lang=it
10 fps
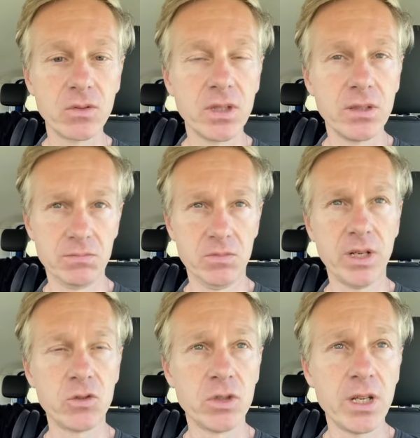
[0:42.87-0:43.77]
quindi
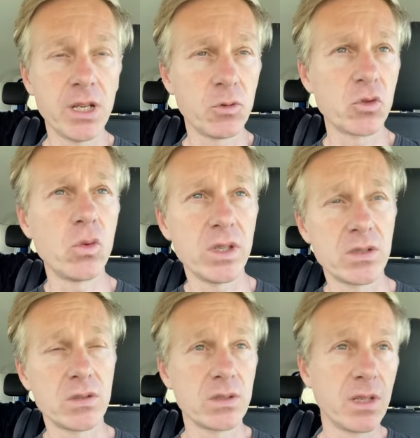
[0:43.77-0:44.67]
ragioneremo su
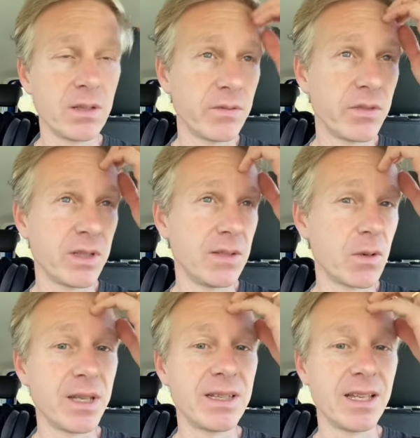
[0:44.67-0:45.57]
questo, se
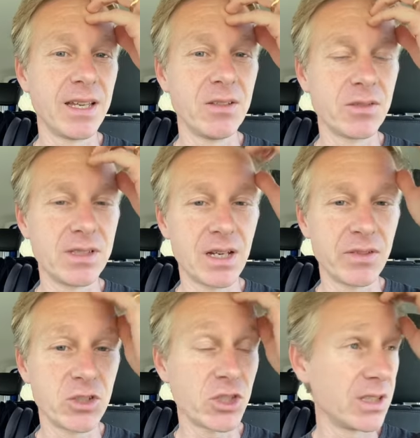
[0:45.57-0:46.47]
effettivamente io sia
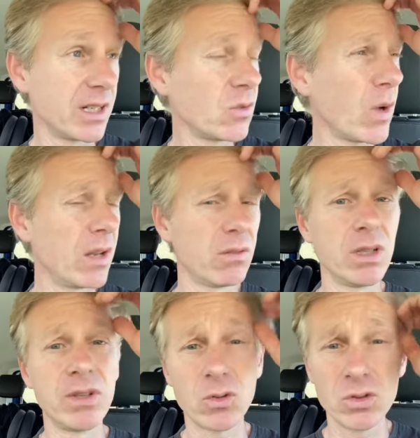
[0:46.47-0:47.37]
feccia intellettuale,
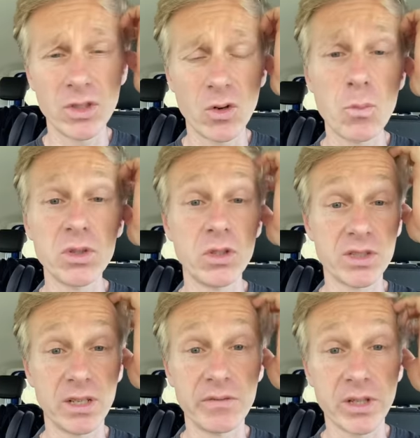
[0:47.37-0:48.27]
quindi vi racconterò un po' di
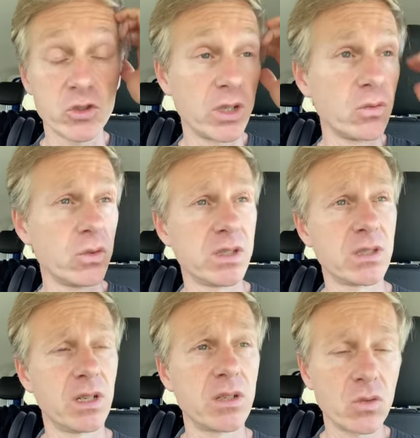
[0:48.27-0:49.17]
cose che faccio alla
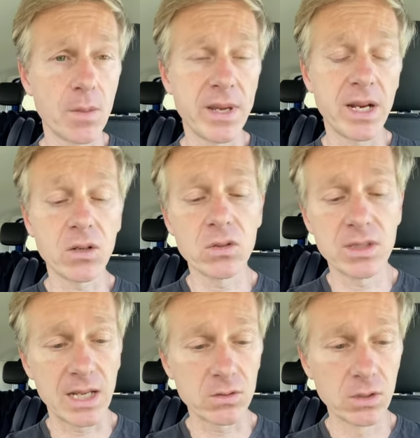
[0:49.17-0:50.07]
Luis, che nessuno ha mai
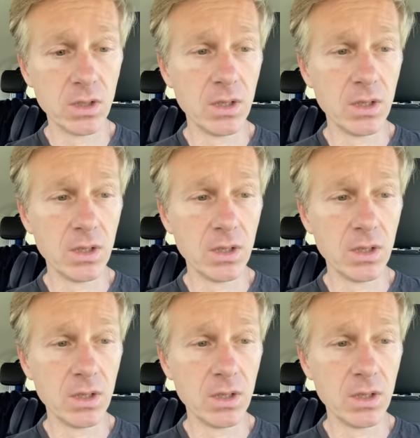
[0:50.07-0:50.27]
raccontato,